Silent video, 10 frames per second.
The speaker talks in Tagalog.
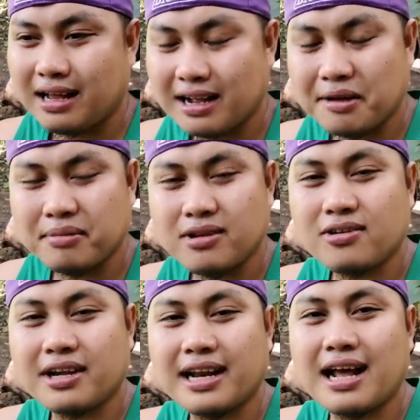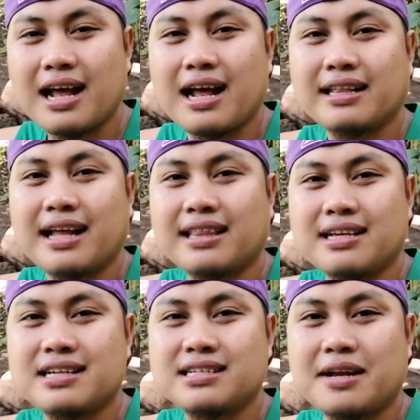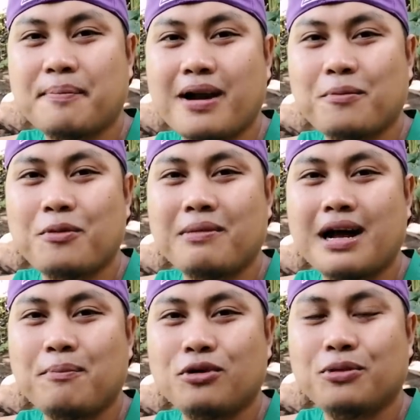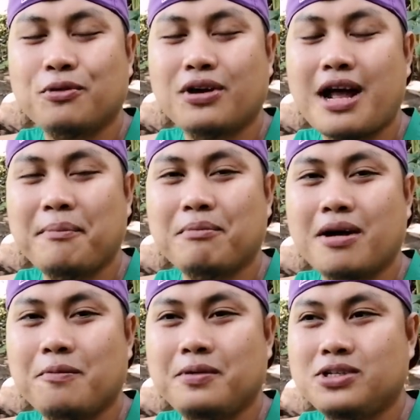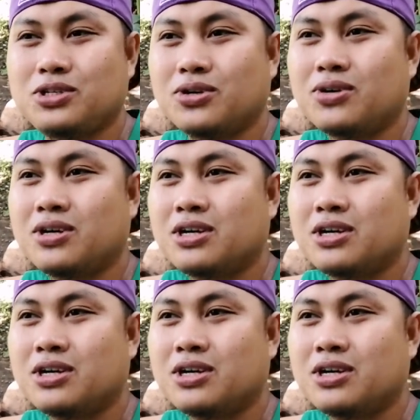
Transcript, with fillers: uh, gabi doon kina Tatay Cesar para po mag-upload po ng aming mga video.